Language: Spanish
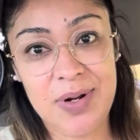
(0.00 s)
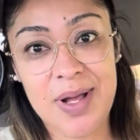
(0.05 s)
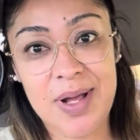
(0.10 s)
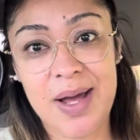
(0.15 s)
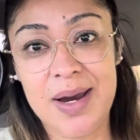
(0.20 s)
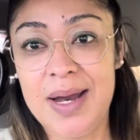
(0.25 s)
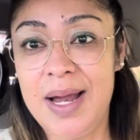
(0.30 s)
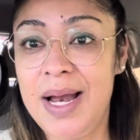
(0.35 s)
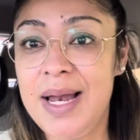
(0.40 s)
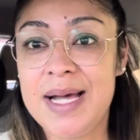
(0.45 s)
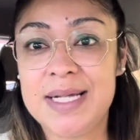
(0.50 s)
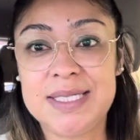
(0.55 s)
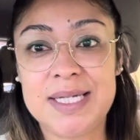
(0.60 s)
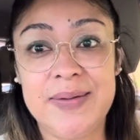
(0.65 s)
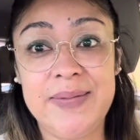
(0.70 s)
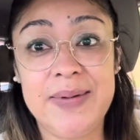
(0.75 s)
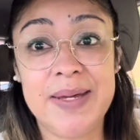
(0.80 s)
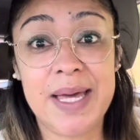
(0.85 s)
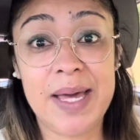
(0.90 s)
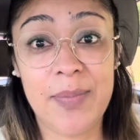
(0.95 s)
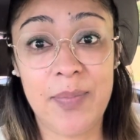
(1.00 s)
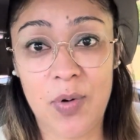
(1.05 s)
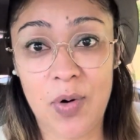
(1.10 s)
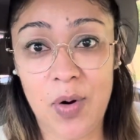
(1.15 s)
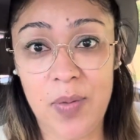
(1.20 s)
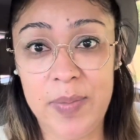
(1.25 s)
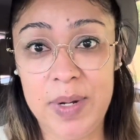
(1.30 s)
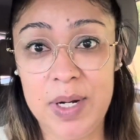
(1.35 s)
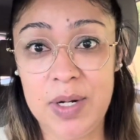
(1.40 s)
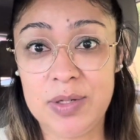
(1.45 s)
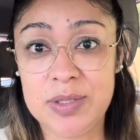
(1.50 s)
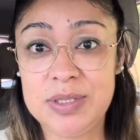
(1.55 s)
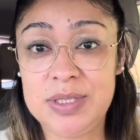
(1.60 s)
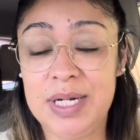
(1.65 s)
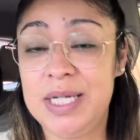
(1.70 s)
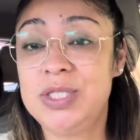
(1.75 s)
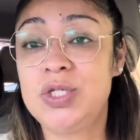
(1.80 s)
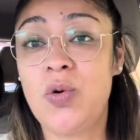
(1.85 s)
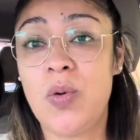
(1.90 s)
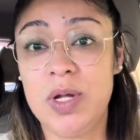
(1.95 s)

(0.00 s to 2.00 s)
el canal, ya saben que por lo menos 3,